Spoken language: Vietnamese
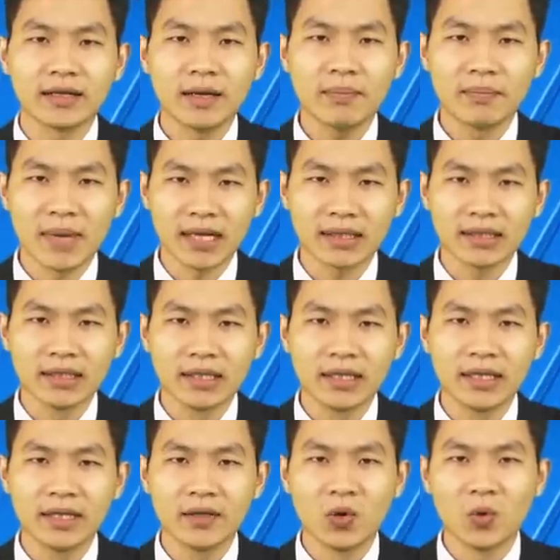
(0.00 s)
cấp bậc
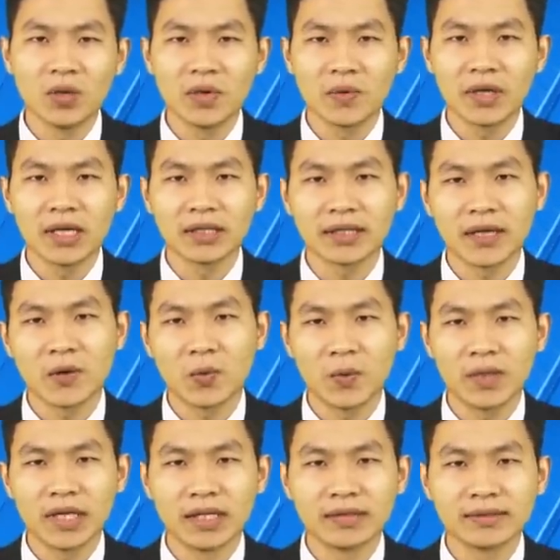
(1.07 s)
khi đủ điều kiện theo
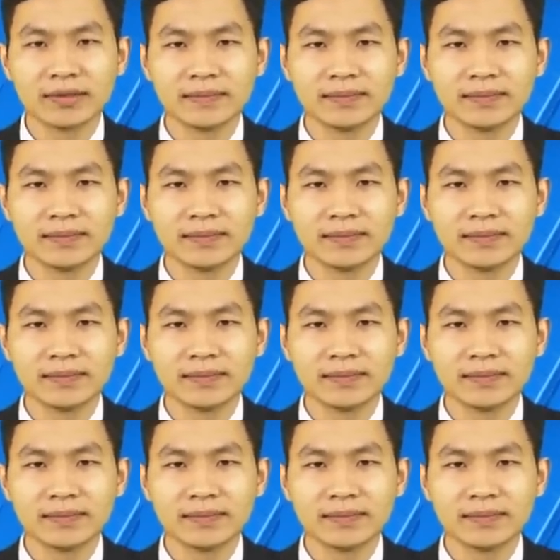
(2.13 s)
quy định.